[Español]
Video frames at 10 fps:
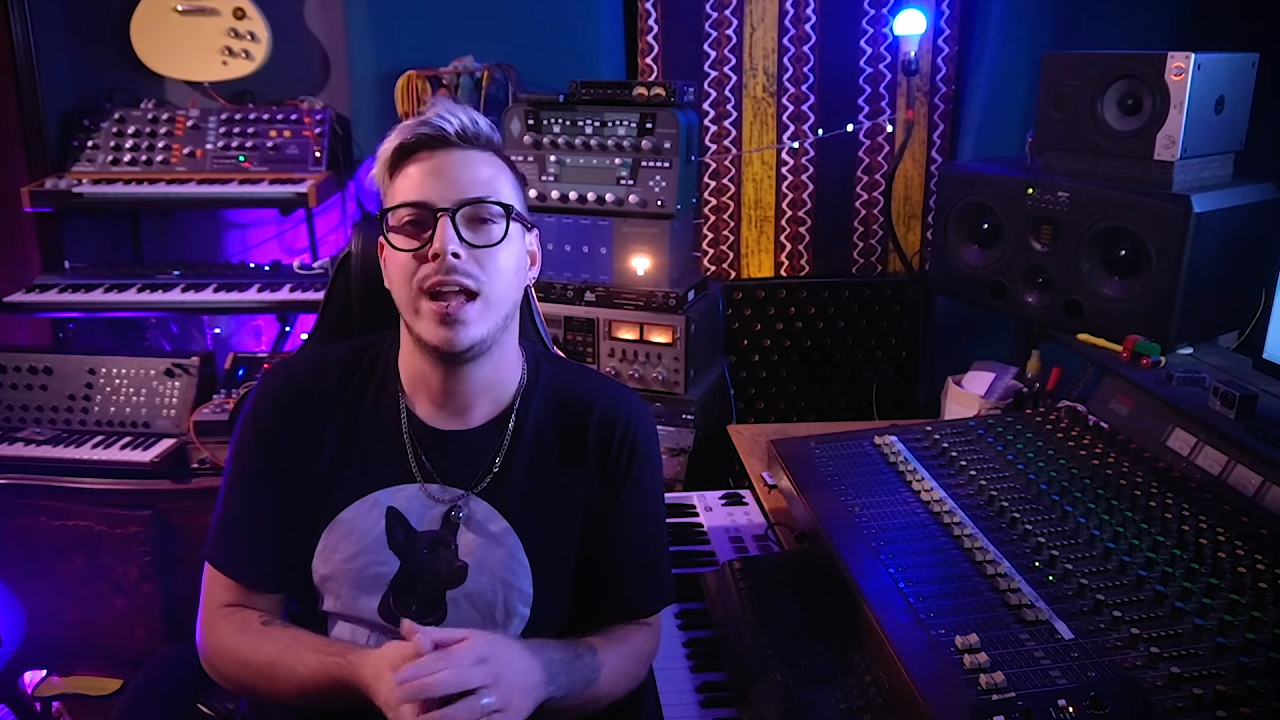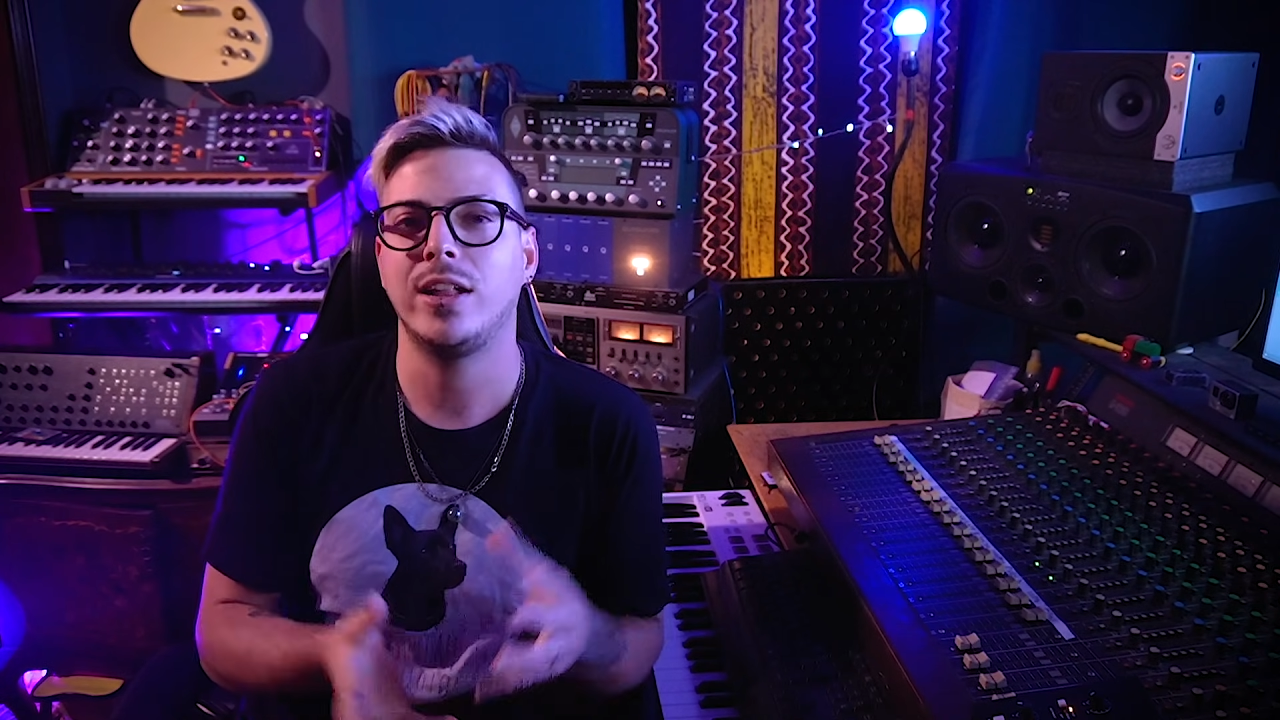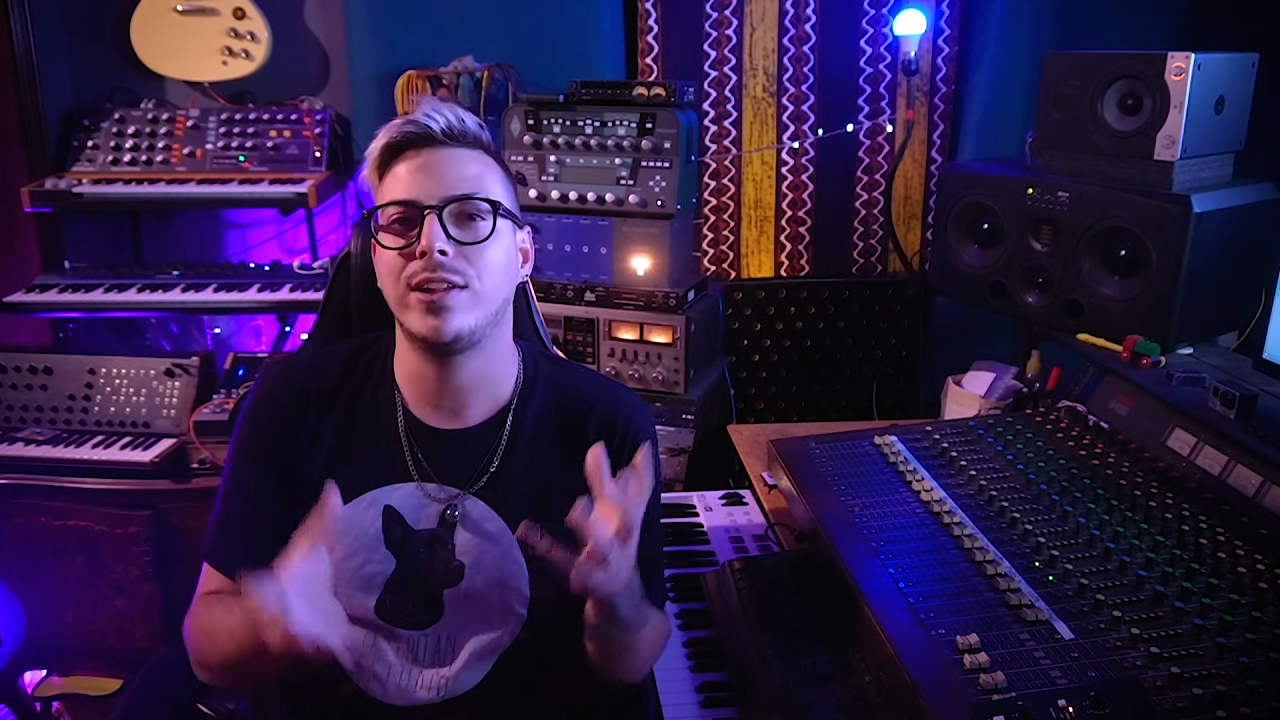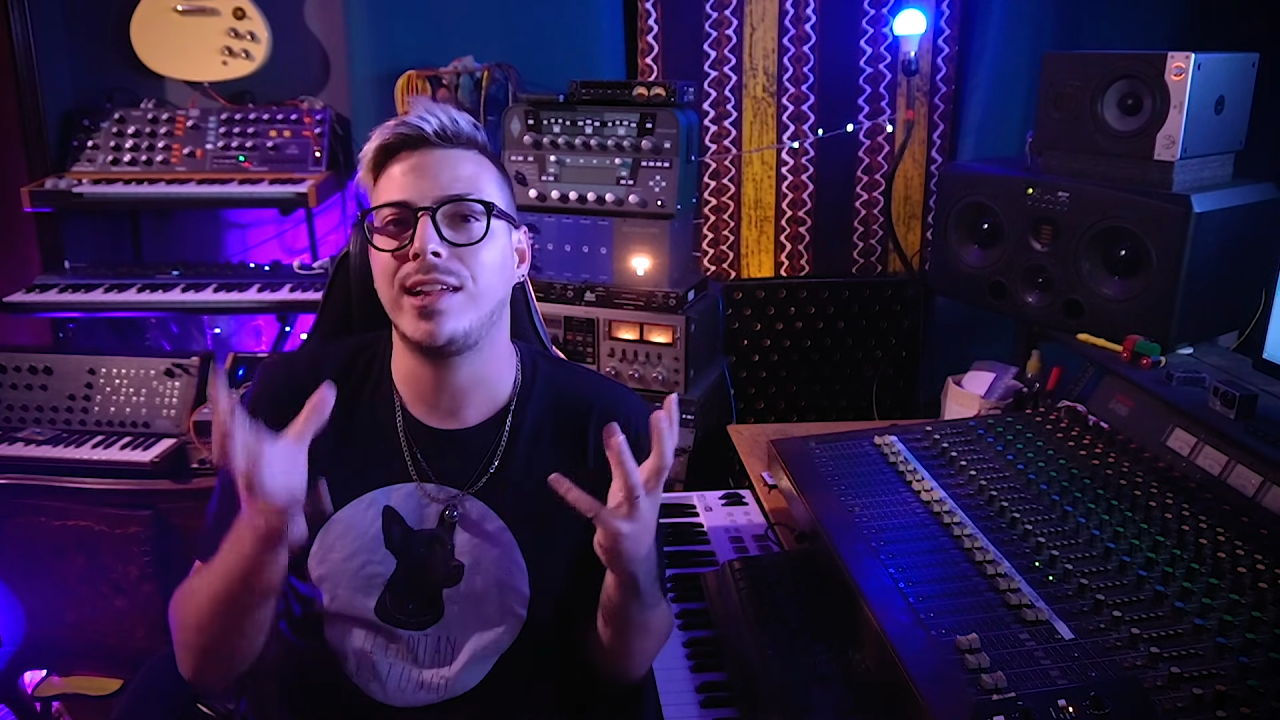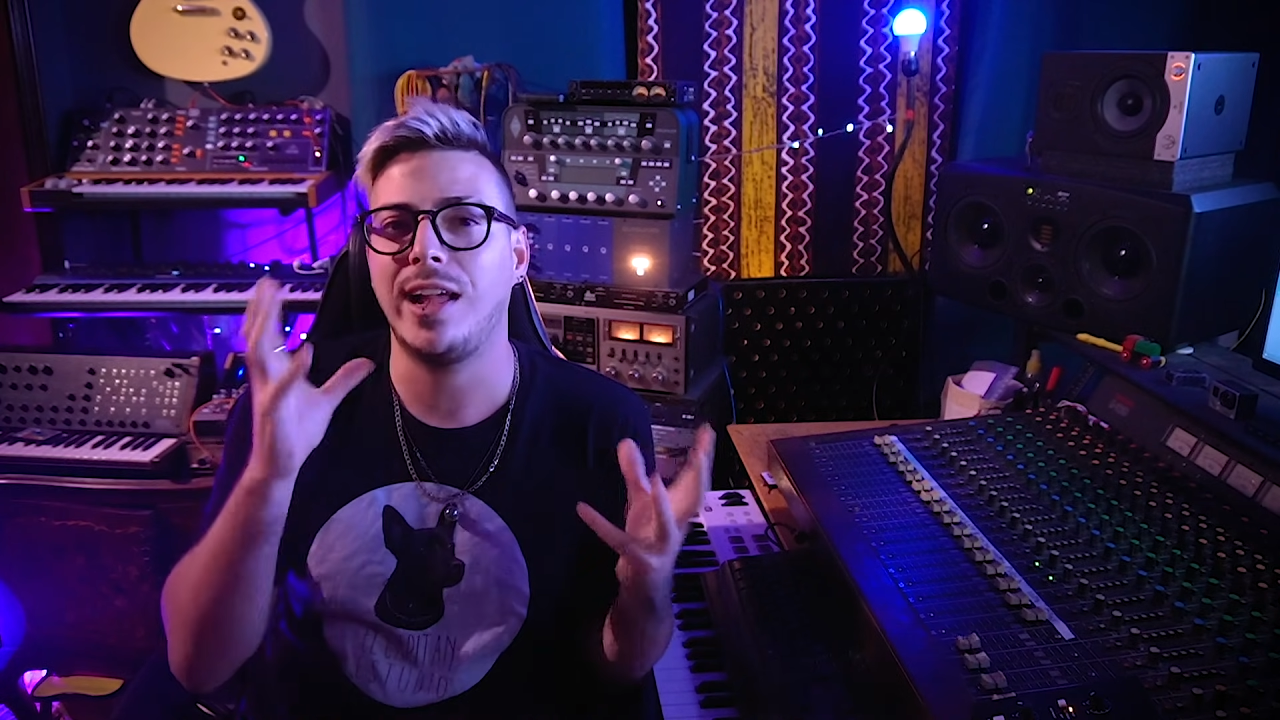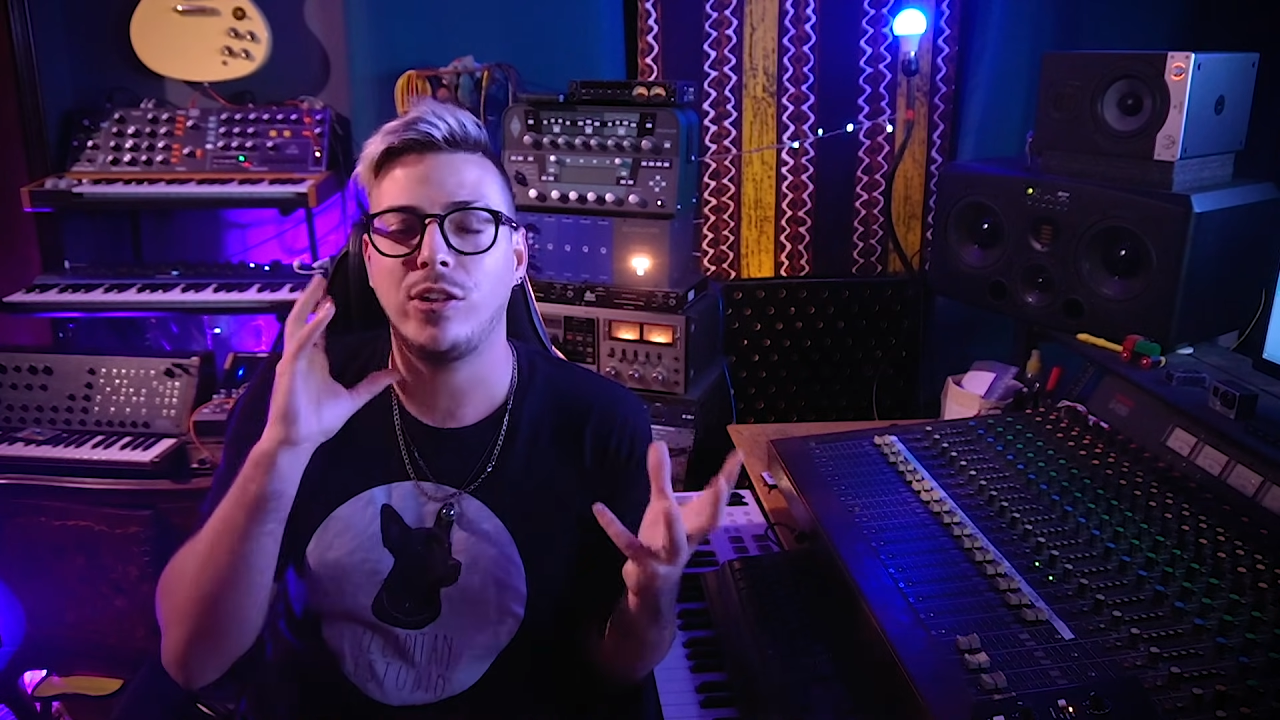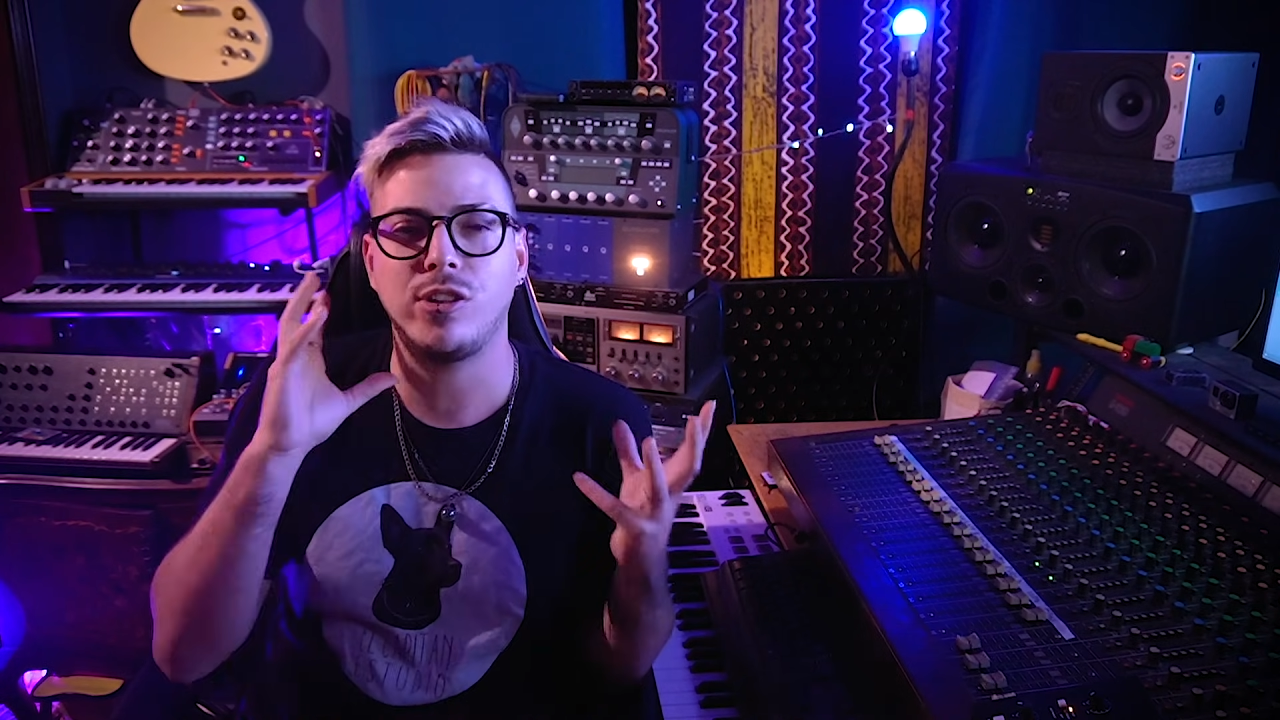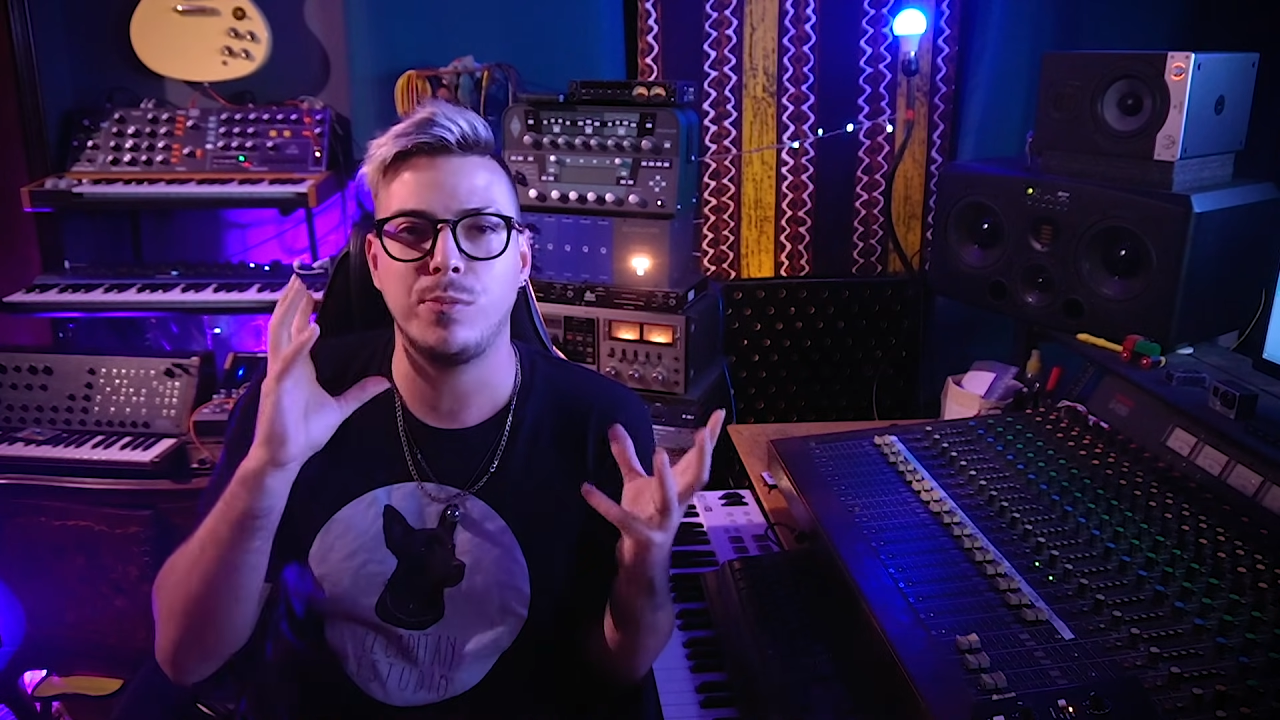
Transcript: Entonces eso